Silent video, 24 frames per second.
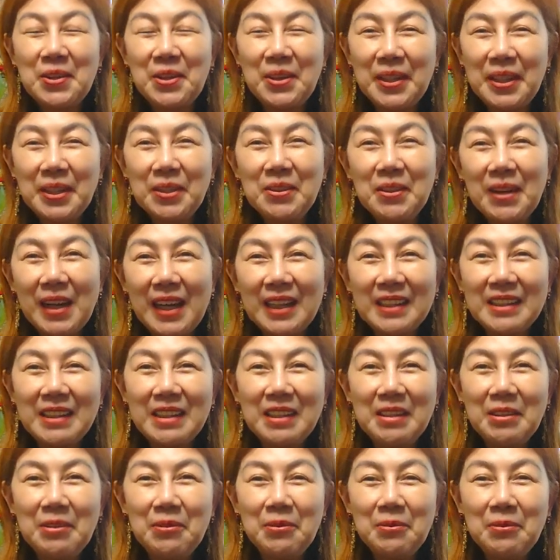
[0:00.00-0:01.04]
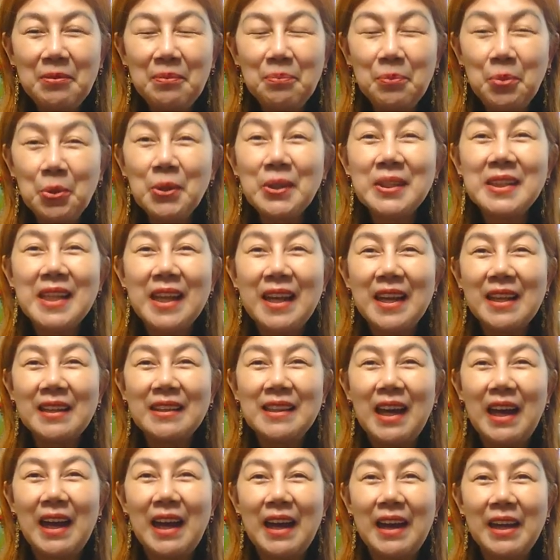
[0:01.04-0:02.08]
So itong ating book
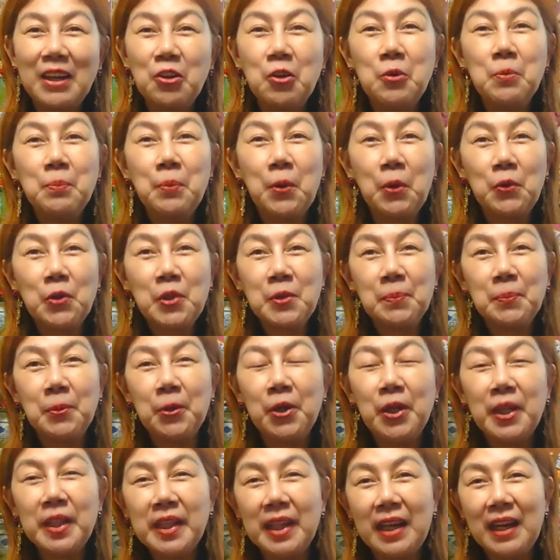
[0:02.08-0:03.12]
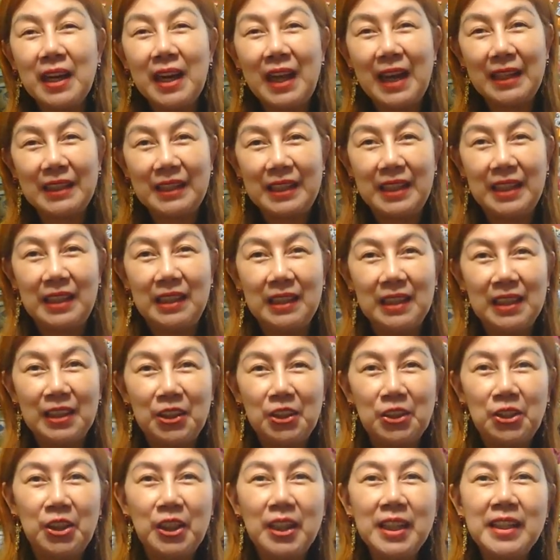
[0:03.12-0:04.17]
set ay composed po ng ating
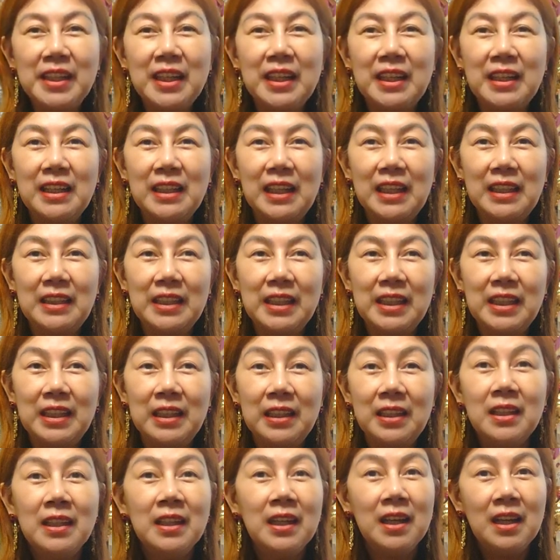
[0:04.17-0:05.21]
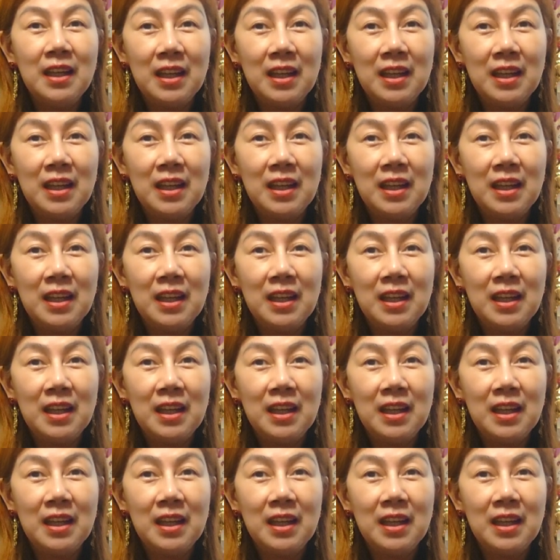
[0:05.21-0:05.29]
ano, ng ating